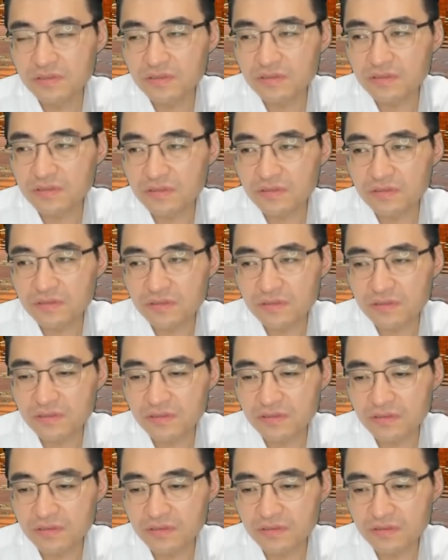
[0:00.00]
예,
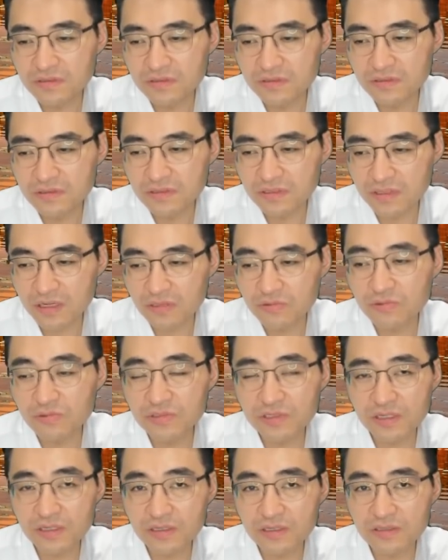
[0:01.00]
이제
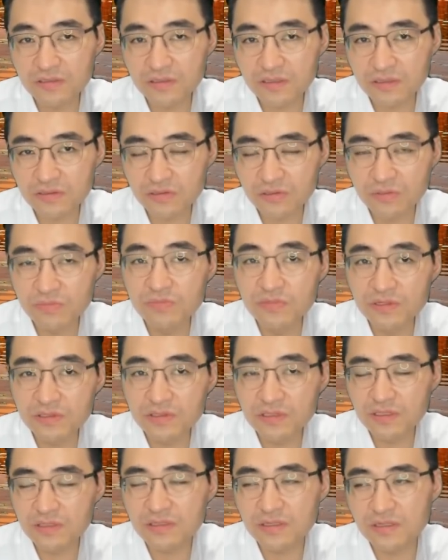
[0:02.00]
양도차익과세가 전면
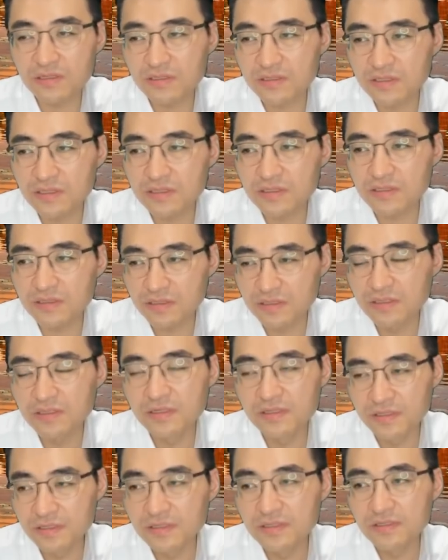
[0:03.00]
시행되니까
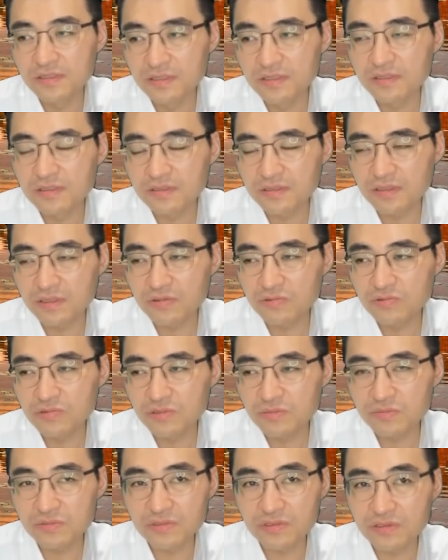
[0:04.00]
내후
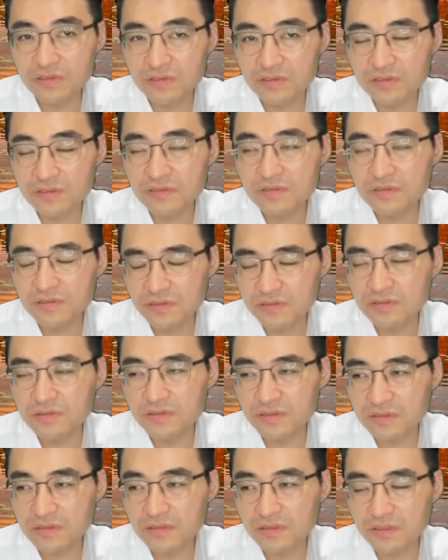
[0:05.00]
후년부터는,
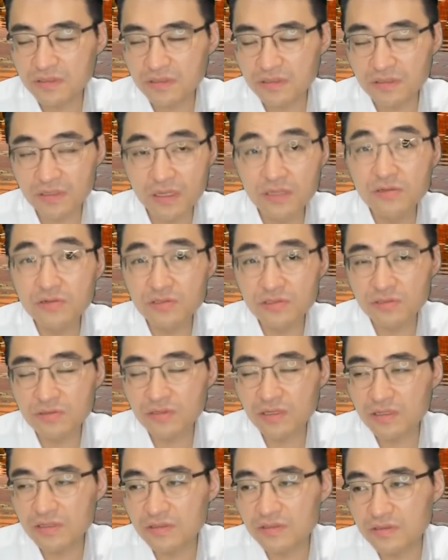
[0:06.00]
그러니까 내년이죠,
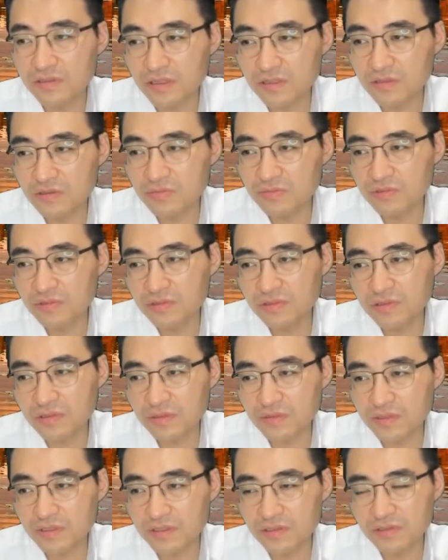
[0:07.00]
내년. 내년부터는
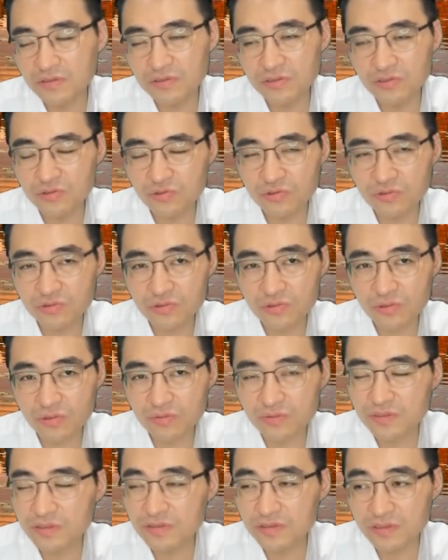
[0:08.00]
아마 이런 이슈는 좀
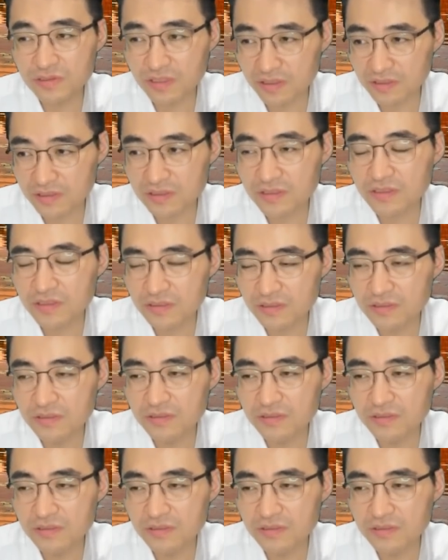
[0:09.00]
없어지지 않을까.